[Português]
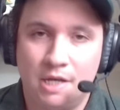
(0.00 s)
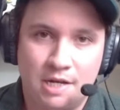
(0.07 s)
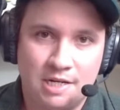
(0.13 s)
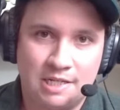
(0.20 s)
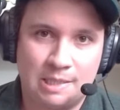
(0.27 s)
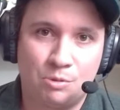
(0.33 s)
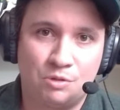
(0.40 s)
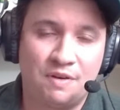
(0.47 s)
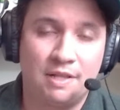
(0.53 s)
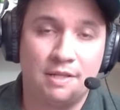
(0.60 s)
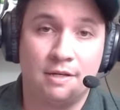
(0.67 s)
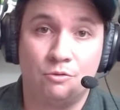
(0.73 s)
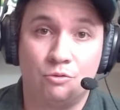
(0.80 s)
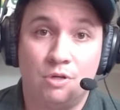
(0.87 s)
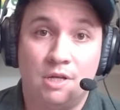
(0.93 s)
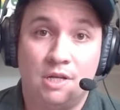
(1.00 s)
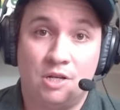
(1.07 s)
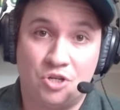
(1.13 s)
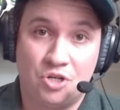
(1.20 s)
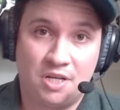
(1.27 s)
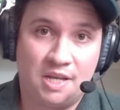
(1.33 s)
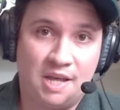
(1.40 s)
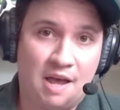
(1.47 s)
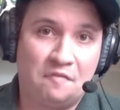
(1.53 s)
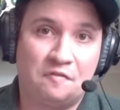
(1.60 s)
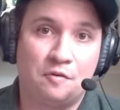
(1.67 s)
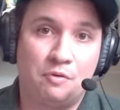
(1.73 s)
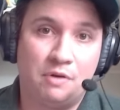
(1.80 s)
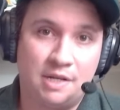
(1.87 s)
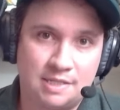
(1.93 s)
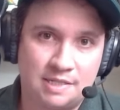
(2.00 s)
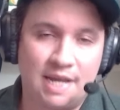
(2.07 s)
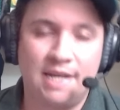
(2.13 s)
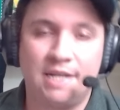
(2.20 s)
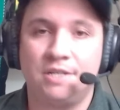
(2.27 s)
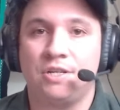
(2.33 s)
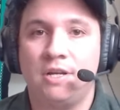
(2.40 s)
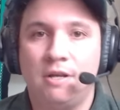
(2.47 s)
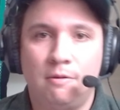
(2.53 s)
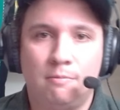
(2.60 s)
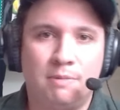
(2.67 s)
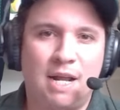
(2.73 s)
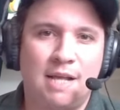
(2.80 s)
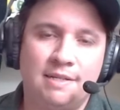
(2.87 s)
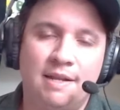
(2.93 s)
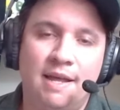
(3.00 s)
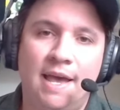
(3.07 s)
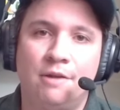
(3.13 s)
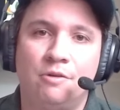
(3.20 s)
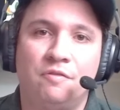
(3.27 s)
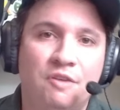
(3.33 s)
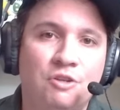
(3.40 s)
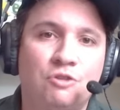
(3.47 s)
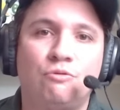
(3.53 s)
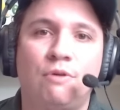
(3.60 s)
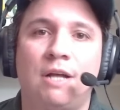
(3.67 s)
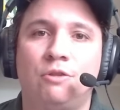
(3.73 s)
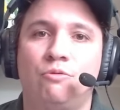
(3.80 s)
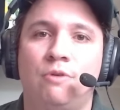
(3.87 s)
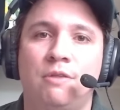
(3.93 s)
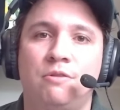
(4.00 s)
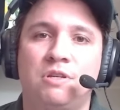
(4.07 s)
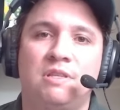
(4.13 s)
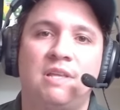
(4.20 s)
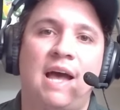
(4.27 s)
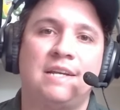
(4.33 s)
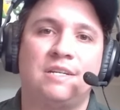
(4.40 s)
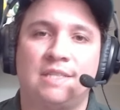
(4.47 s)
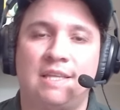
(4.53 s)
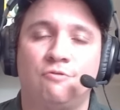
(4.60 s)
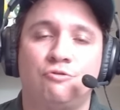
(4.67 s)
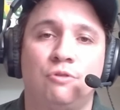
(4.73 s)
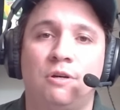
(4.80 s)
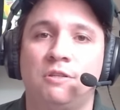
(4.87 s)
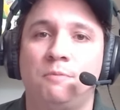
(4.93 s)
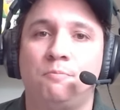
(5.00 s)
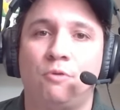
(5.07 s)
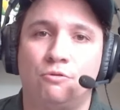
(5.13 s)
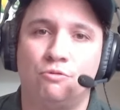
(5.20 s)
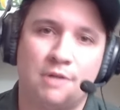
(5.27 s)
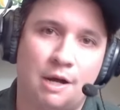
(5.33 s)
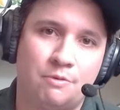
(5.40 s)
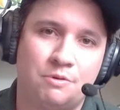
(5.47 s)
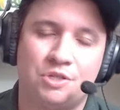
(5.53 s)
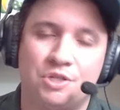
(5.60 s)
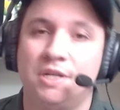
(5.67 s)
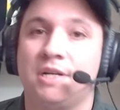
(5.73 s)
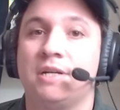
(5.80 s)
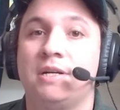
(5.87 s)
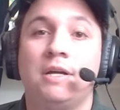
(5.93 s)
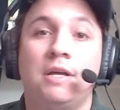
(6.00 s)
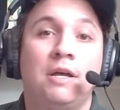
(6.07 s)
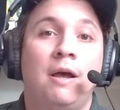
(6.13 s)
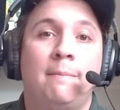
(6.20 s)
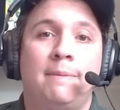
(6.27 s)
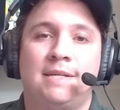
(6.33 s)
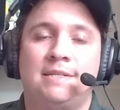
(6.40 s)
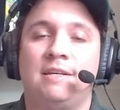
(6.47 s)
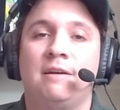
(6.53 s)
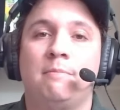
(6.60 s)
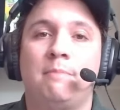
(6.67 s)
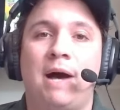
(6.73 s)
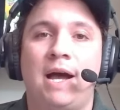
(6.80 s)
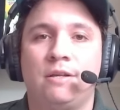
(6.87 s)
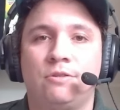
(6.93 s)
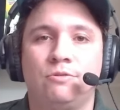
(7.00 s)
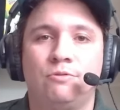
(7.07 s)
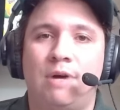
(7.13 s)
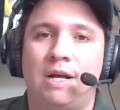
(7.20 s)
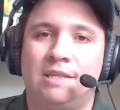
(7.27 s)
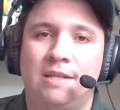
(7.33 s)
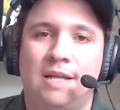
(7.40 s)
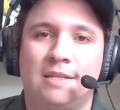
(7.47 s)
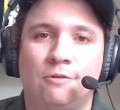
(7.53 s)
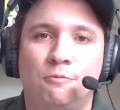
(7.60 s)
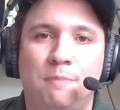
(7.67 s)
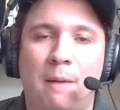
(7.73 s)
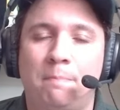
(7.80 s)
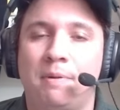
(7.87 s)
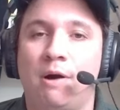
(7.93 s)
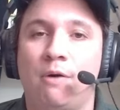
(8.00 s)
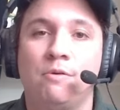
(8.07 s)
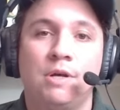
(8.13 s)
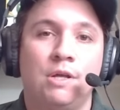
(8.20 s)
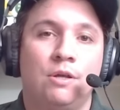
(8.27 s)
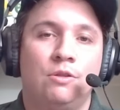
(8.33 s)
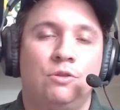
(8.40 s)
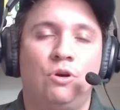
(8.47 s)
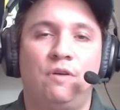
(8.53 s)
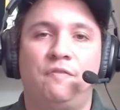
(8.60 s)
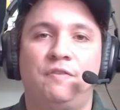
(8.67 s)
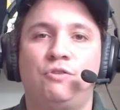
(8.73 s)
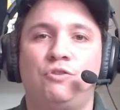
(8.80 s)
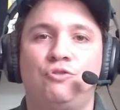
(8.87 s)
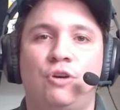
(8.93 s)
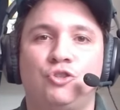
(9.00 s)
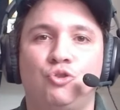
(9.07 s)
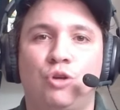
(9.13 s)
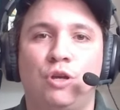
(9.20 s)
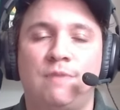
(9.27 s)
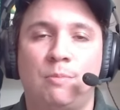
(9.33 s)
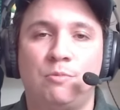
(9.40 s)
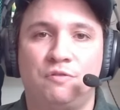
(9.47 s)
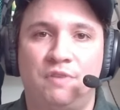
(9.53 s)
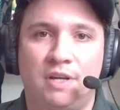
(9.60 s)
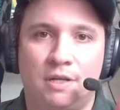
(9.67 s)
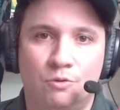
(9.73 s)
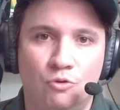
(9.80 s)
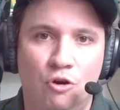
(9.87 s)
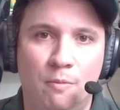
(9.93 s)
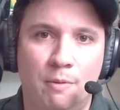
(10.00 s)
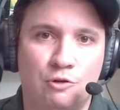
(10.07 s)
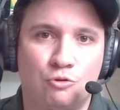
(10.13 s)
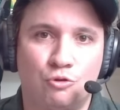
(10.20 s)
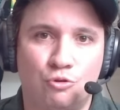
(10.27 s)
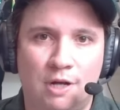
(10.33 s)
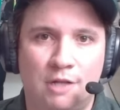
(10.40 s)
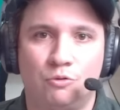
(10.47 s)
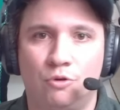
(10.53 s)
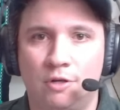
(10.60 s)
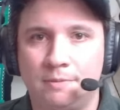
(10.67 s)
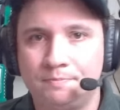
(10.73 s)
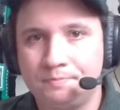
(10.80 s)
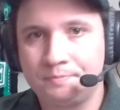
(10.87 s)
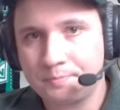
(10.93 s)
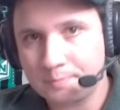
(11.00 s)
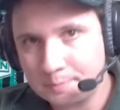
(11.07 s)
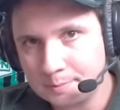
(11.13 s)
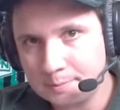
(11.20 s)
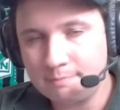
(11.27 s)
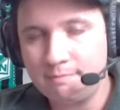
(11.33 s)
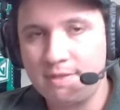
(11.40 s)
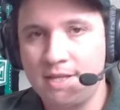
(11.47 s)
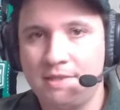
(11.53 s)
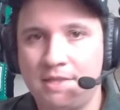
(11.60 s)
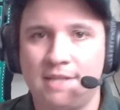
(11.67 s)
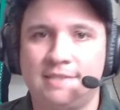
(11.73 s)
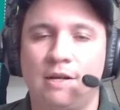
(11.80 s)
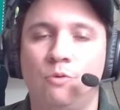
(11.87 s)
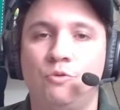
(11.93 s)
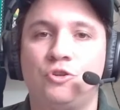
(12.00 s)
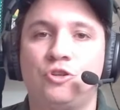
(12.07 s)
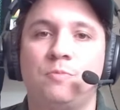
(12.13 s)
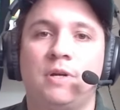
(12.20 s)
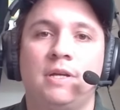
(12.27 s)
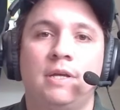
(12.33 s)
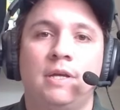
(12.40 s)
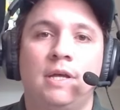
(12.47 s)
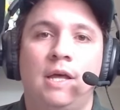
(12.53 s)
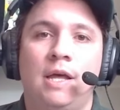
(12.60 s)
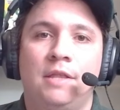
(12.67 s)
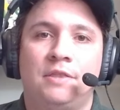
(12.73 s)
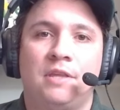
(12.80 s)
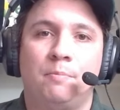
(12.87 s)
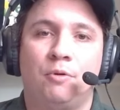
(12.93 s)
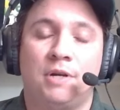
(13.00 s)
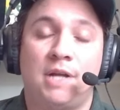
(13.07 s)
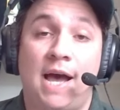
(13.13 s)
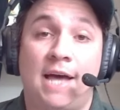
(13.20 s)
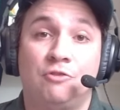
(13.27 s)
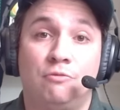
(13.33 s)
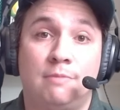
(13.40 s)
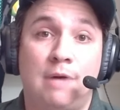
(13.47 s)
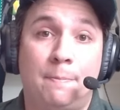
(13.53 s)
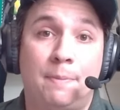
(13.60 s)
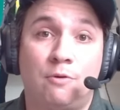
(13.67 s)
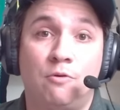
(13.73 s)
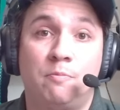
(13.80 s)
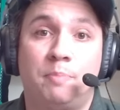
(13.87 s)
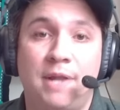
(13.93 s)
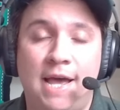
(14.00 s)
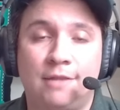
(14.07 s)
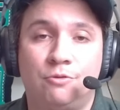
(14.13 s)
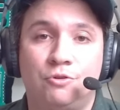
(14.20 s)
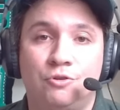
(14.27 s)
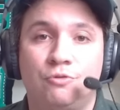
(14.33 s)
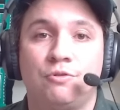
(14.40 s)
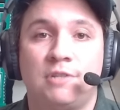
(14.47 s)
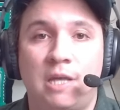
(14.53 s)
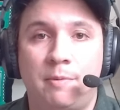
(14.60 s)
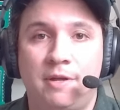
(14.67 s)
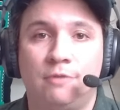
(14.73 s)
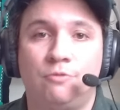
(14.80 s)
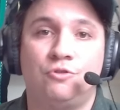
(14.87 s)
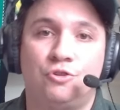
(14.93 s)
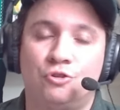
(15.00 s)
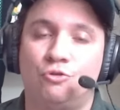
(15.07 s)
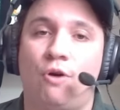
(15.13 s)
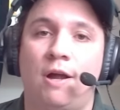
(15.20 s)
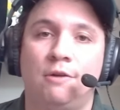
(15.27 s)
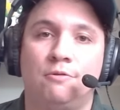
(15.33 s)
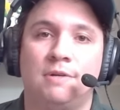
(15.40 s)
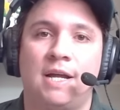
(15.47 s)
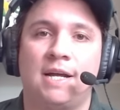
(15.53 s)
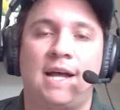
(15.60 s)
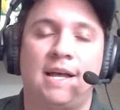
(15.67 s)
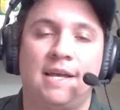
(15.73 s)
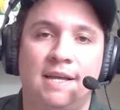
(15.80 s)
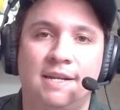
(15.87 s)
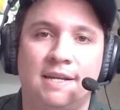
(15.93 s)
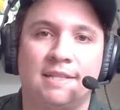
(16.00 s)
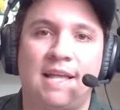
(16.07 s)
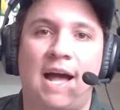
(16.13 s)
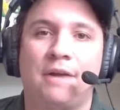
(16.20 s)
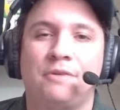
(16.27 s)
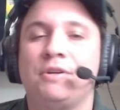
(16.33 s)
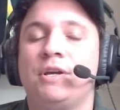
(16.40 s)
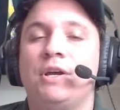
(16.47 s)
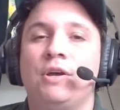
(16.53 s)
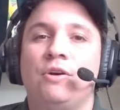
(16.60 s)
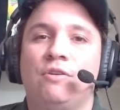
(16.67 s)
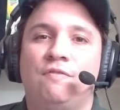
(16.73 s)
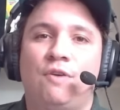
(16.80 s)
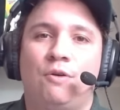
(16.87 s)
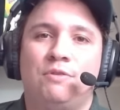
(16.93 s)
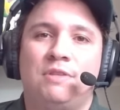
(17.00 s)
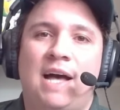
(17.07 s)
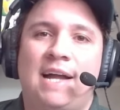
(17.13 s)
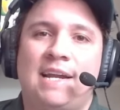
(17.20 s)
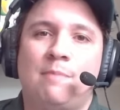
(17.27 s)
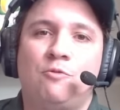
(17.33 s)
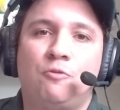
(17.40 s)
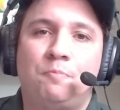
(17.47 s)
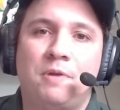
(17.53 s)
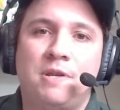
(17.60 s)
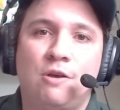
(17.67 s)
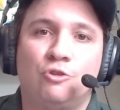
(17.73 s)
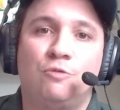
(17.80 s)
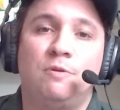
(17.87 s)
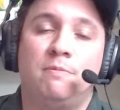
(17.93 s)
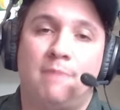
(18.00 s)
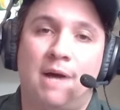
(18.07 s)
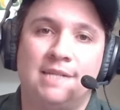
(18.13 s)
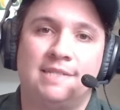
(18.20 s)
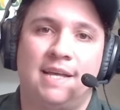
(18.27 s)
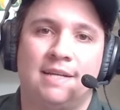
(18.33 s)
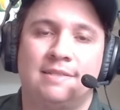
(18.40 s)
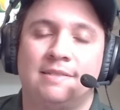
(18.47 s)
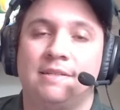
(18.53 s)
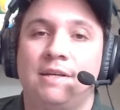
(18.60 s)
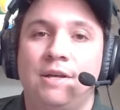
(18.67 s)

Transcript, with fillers: Estamos falando de Kefir Rezende, brasileiro, 24 anos de idade, estava jogando em Portugal e chega para ser mais um atleta do Papão. No vídeo de hoje, o que vamos ver? Números do jogador, nessa última temporada, um mapa completo de cruzamentos histórico na carreira e, claro, vou dar a minha opinião sobre mais essa